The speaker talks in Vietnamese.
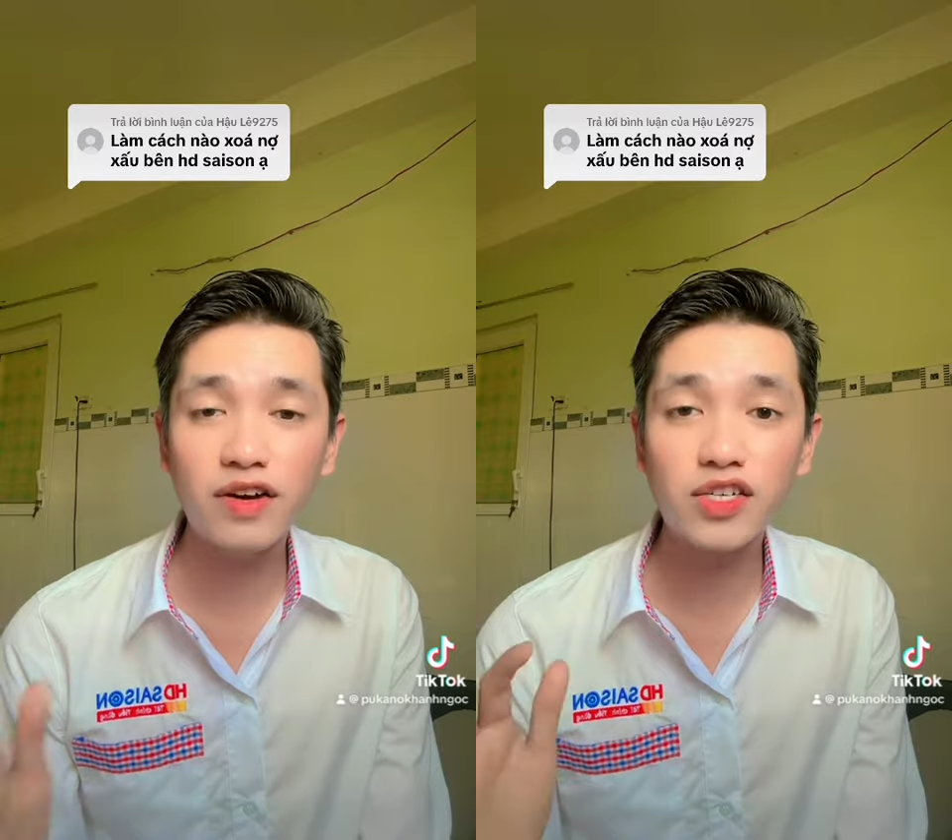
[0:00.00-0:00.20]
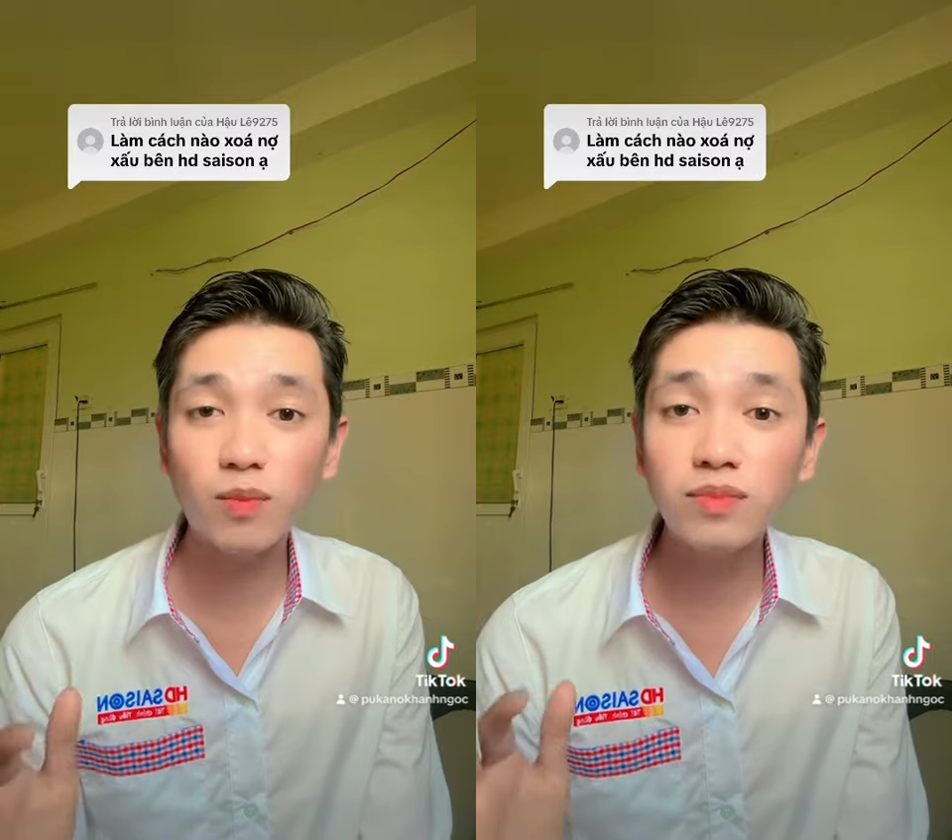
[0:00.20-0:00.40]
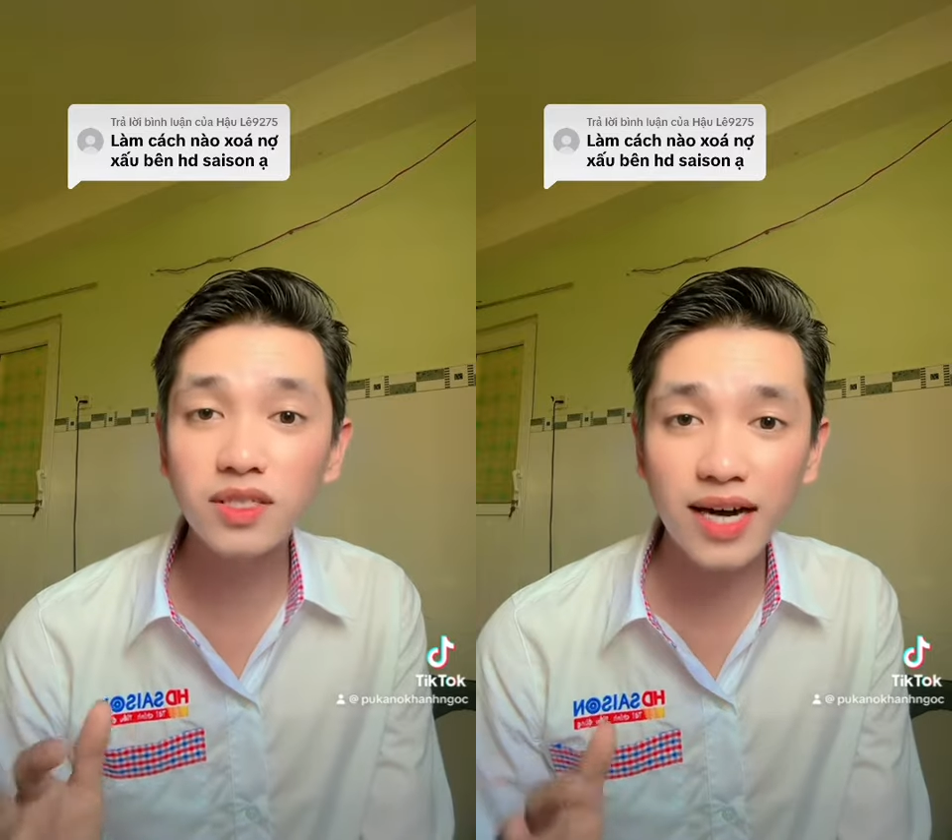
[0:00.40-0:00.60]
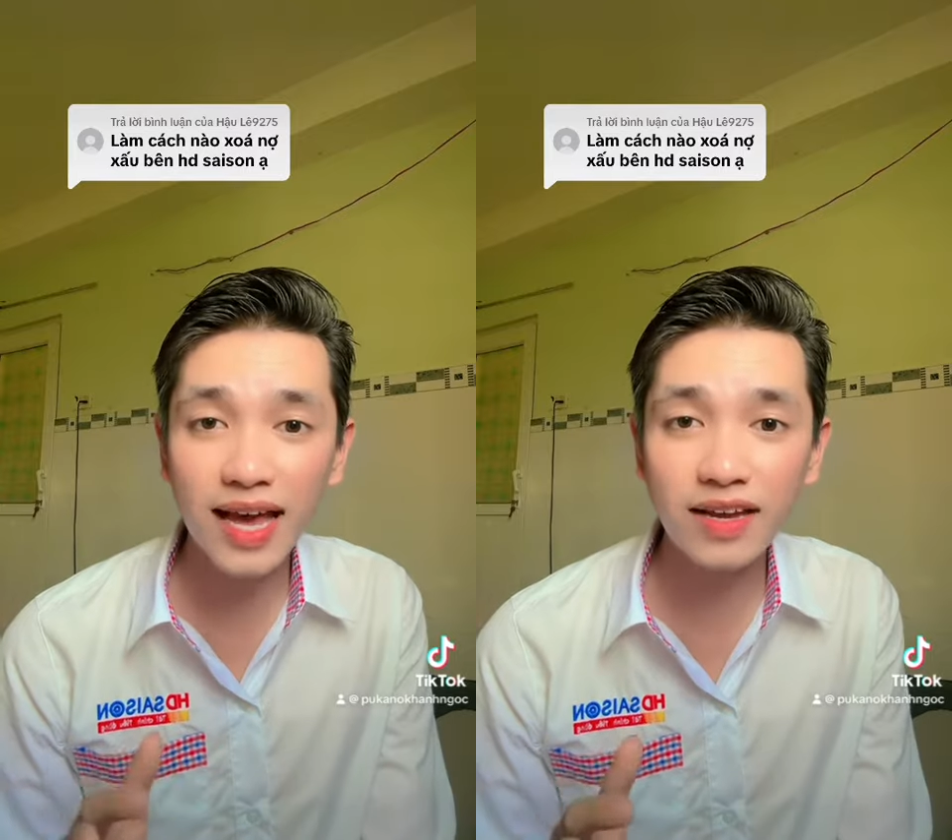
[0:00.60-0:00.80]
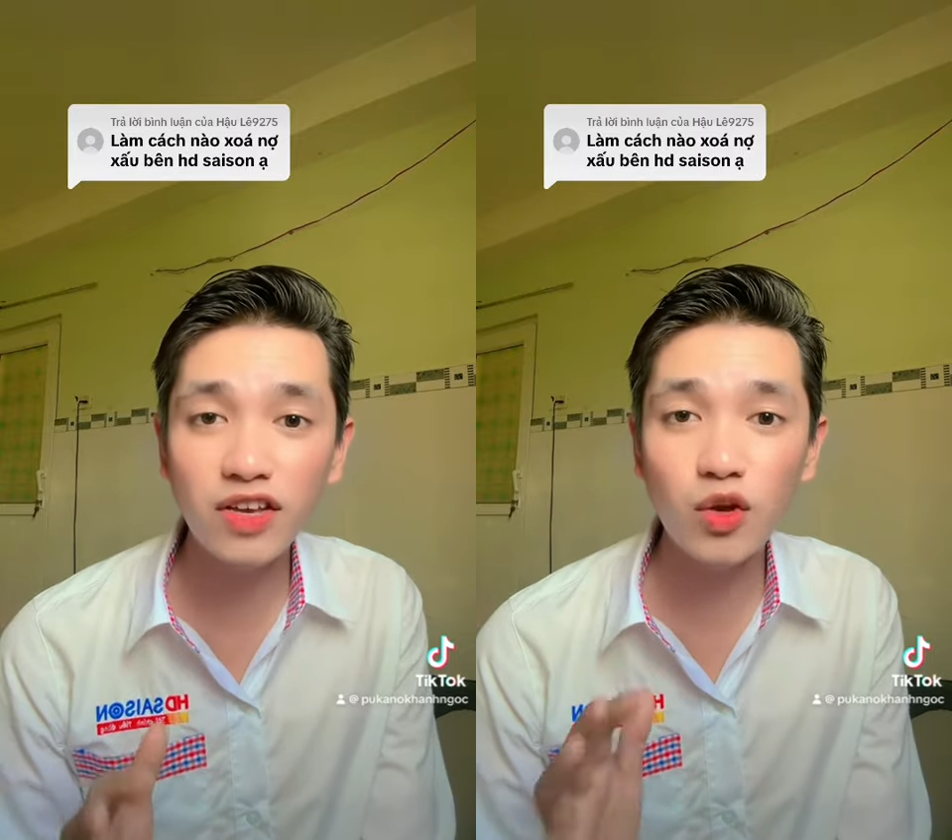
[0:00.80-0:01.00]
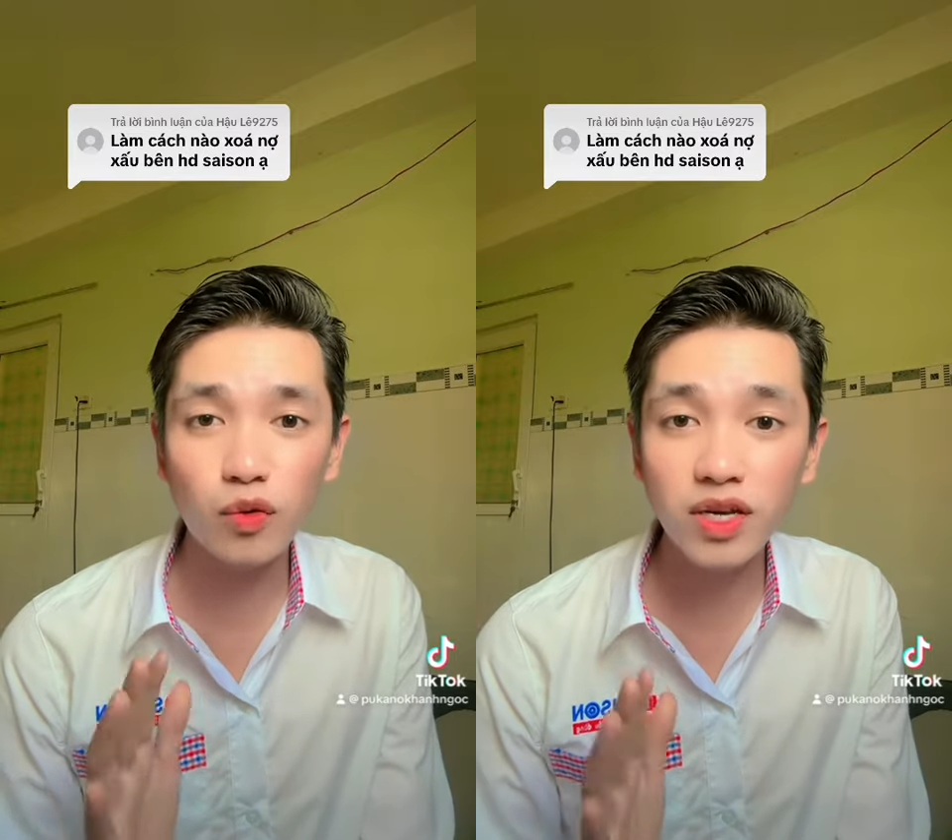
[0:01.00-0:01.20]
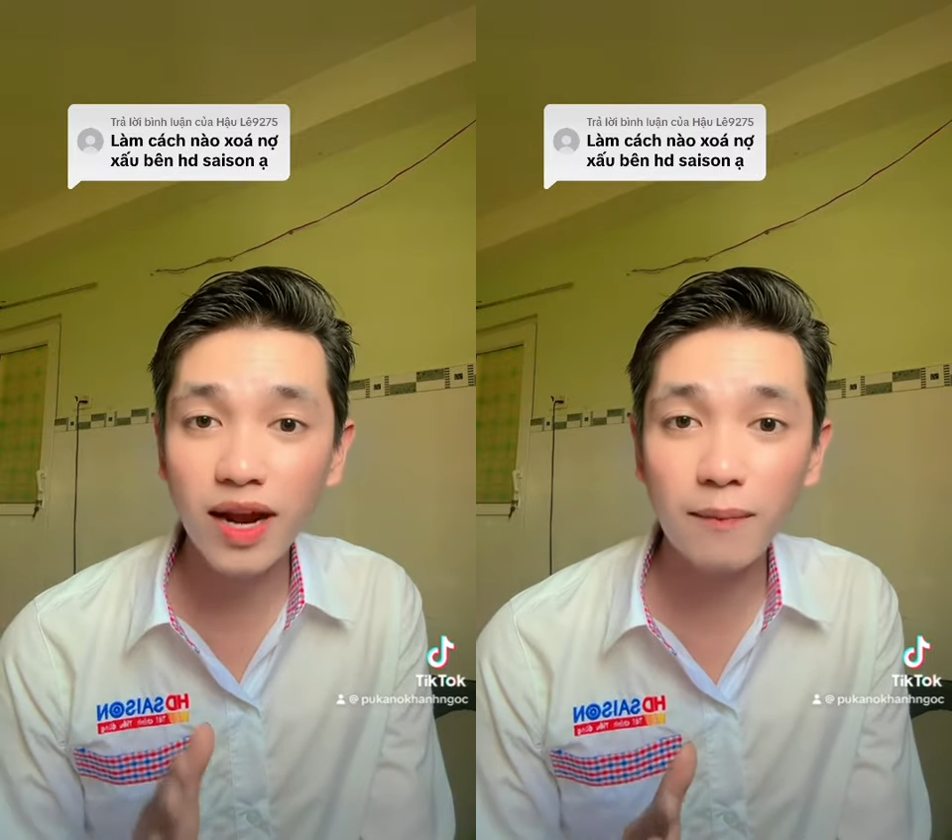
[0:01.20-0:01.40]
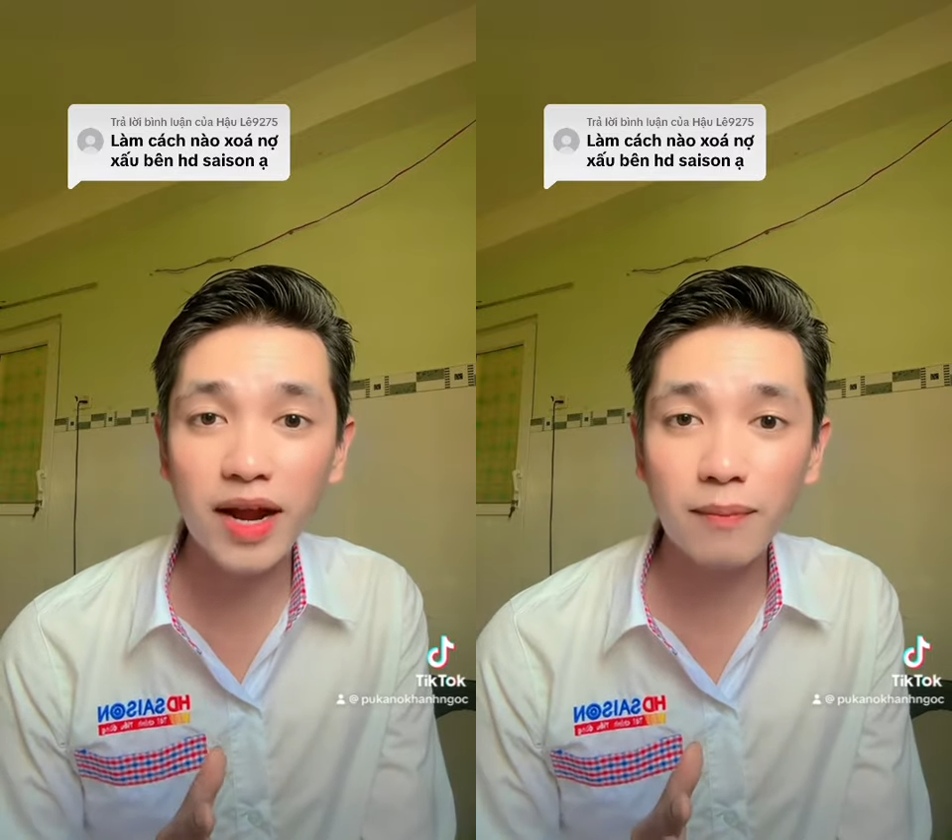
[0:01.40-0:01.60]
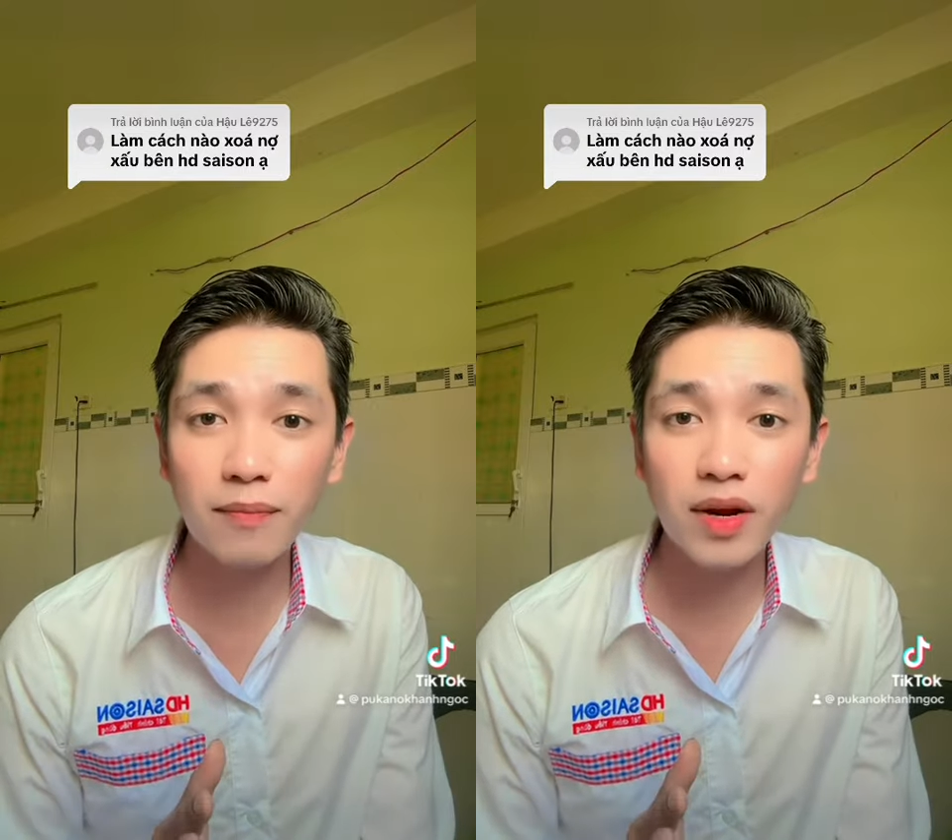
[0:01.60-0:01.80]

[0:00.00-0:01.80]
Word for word: trong tương lai ví dụ như 5 năm,